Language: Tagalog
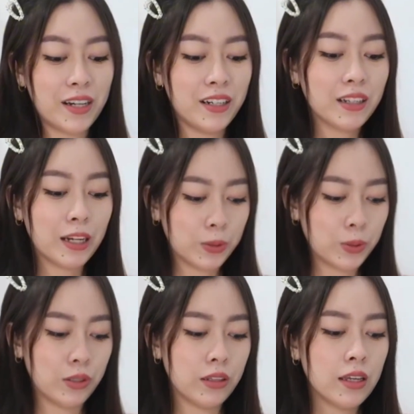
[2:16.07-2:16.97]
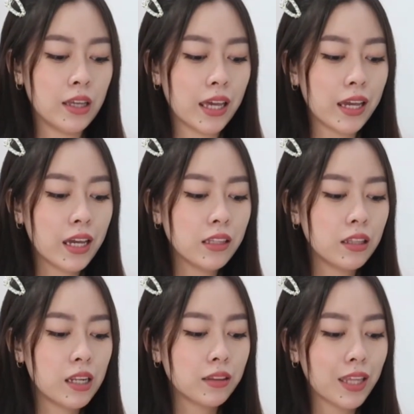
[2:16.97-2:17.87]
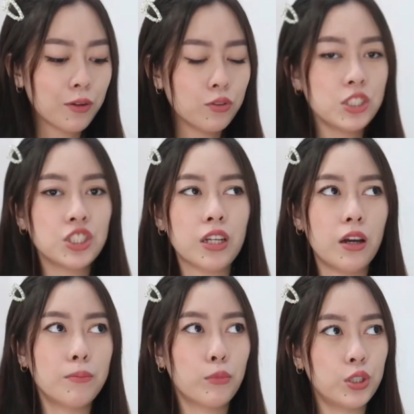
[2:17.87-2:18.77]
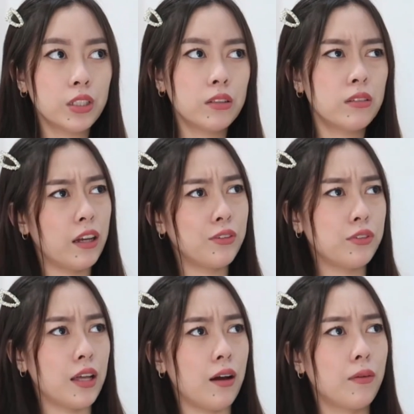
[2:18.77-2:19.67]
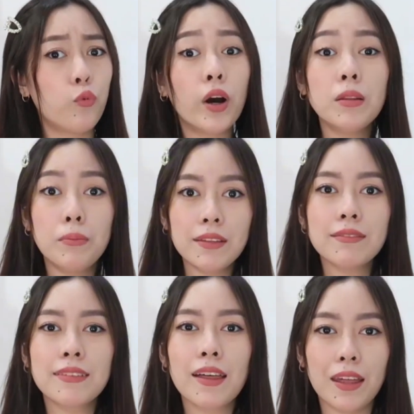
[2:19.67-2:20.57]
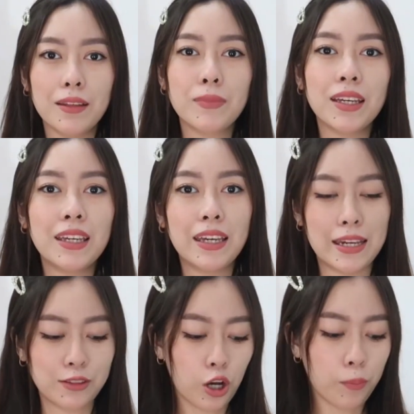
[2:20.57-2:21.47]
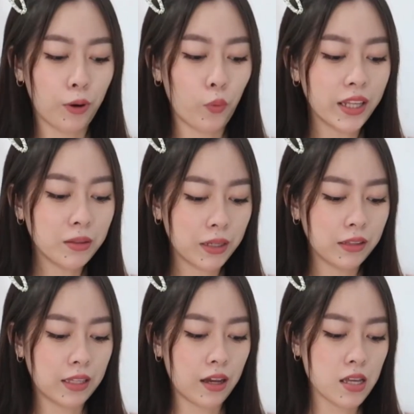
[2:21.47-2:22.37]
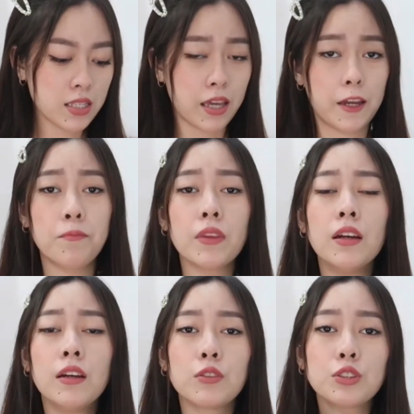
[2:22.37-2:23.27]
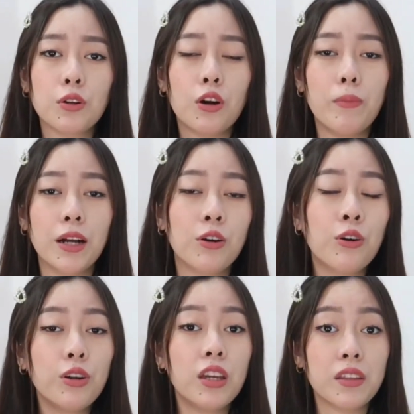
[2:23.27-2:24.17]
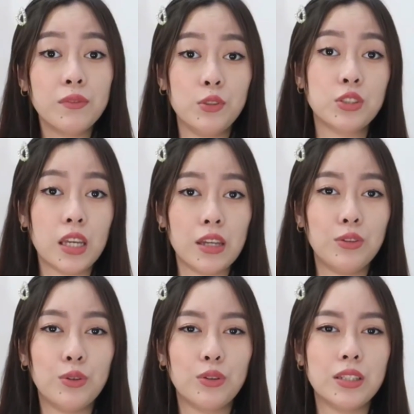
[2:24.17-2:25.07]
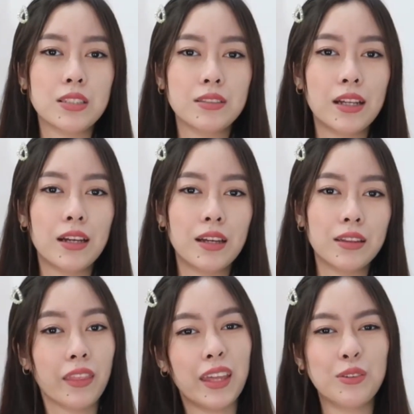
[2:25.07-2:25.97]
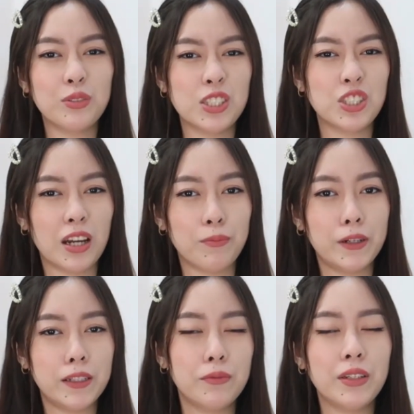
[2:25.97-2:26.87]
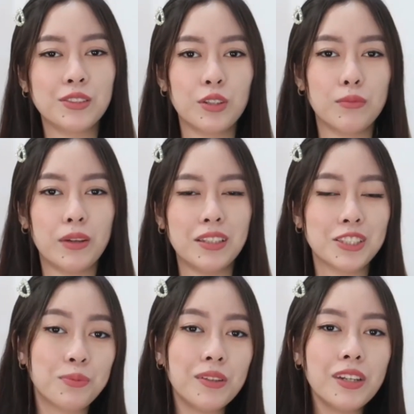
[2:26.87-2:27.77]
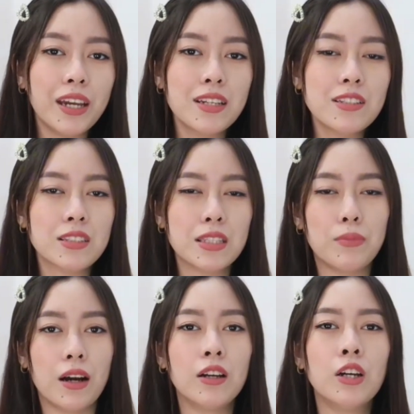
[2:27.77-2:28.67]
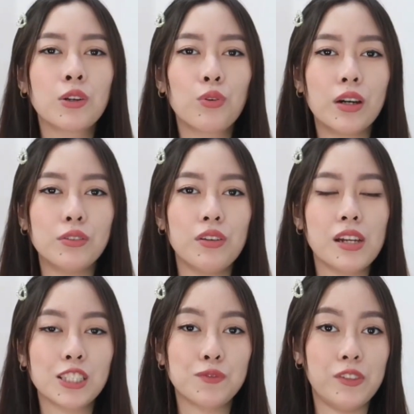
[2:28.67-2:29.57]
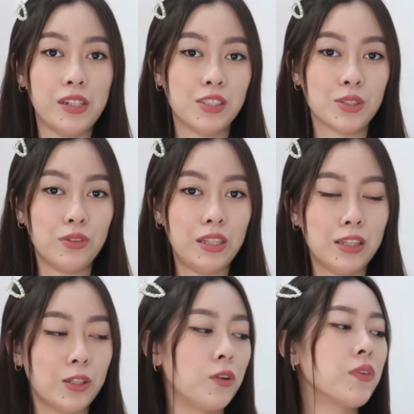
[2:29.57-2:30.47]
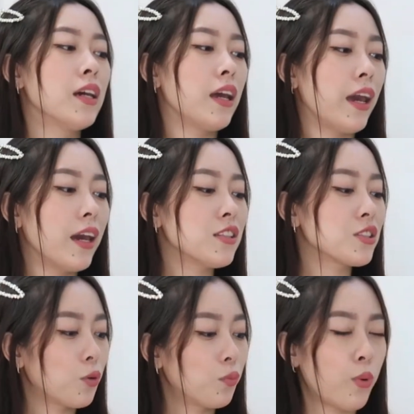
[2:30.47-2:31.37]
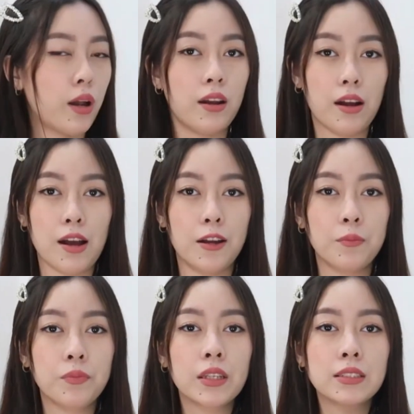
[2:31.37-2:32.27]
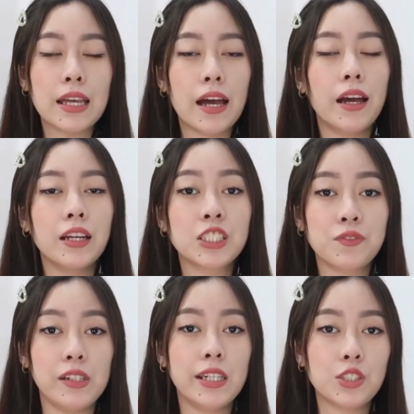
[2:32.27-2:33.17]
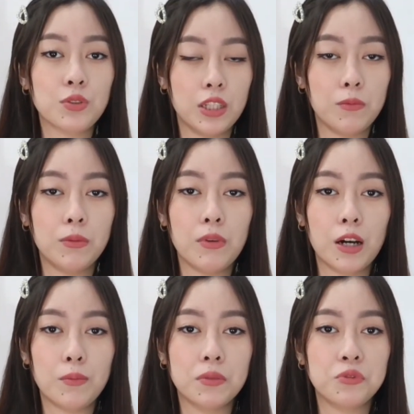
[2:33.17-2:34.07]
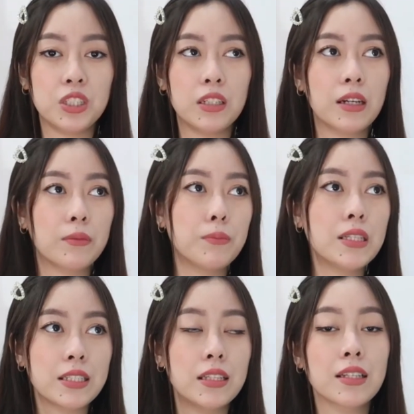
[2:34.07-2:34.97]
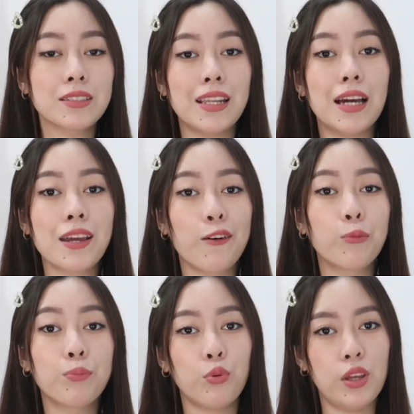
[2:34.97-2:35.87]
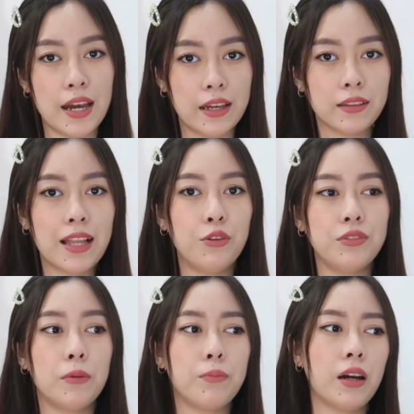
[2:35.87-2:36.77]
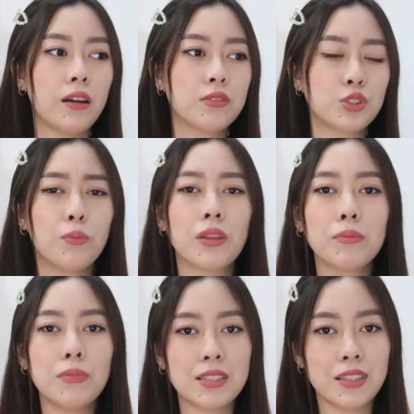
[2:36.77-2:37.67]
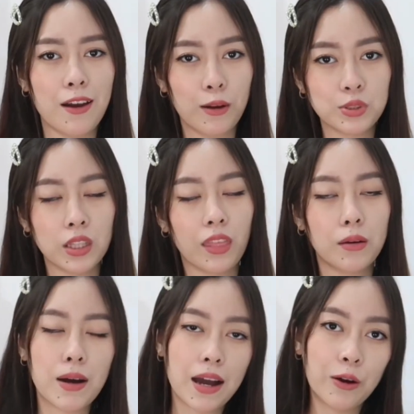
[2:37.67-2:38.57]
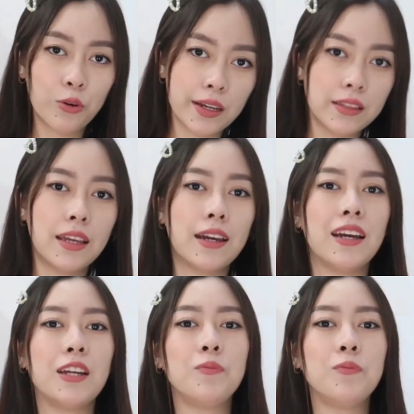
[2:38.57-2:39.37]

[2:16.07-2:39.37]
Parang ganon. And, tinatake ko na siya more, ano na, one month na rin mahigit. Opo, one month na kasi gusto ko bago ko i-review sa inyo is na try ko na siya para based on my experience, 'di ba? Kung ano yung experience ko dito. And so far ha, sa experience ko naman mga mamshi, minsan kasi lagi akong puyat, lalo na pag sobrang busy ako sa trabaho, ganyan.